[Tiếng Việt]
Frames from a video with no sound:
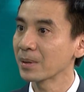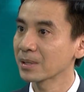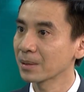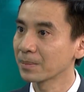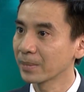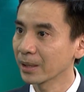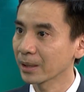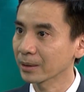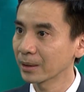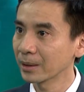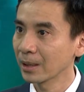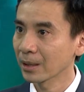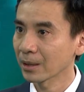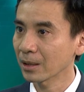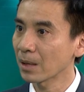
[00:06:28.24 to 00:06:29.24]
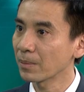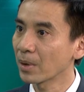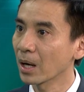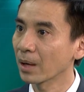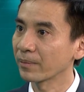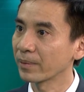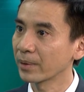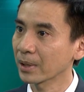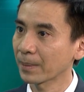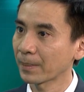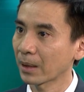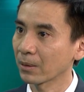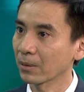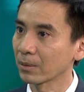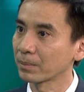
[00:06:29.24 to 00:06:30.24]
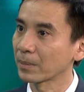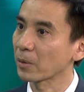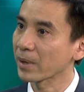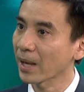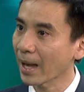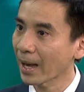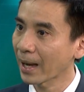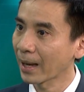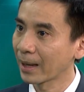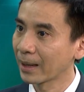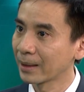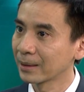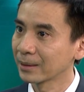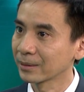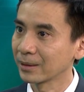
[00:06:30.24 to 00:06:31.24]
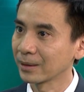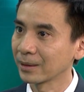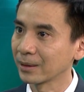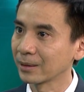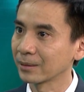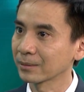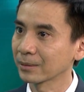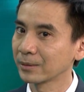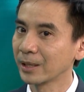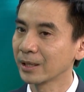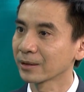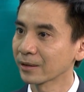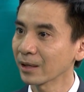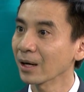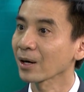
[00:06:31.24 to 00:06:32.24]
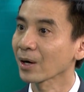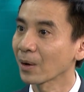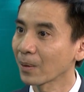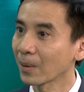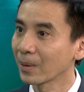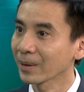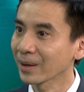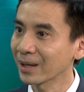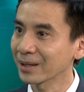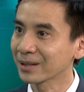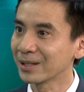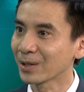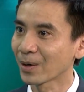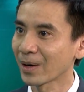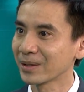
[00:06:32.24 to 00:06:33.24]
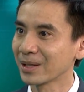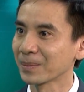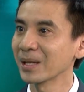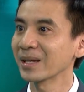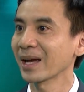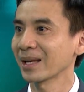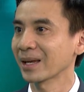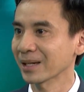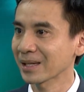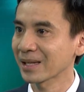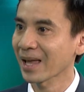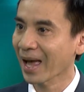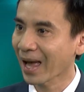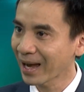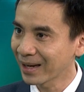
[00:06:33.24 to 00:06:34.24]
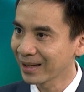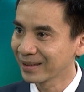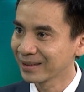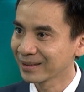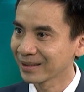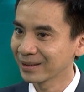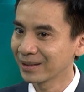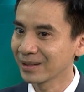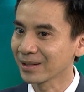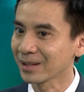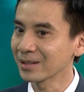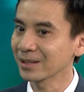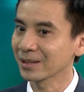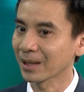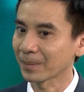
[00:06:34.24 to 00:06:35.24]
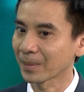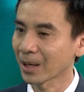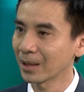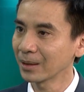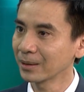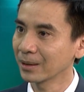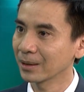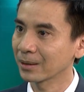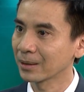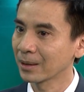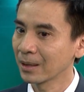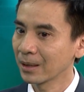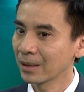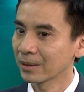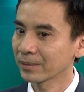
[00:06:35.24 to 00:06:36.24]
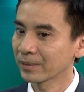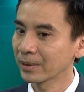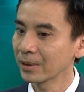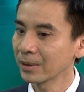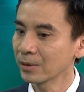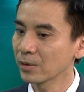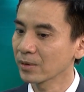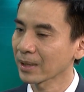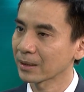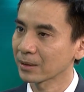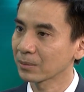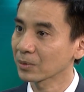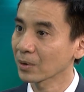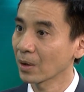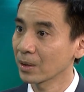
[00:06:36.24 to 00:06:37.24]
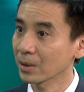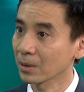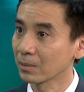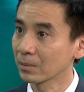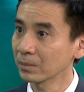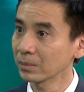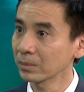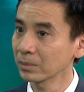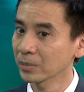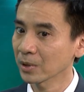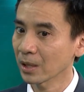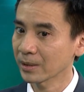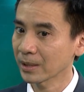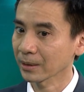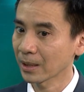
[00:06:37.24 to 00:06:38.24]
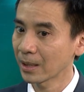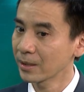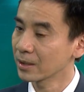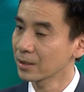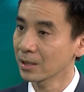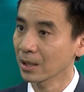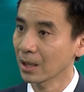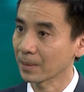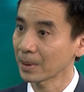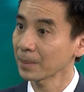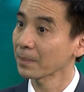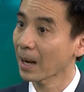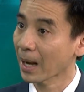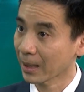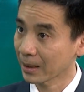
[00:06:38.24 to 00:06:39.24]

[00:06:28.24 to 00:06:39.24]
trên miệng ấy, nó không hợp với cái màu màu da thì nhìn rất là lộ nghĩa là người ngồi nhìn biết ngay là răng giả thì những cái trường hợp đó thì với chuyên ngành chúng tôi thì cũng cho rằng đó là những trường hợp thất bại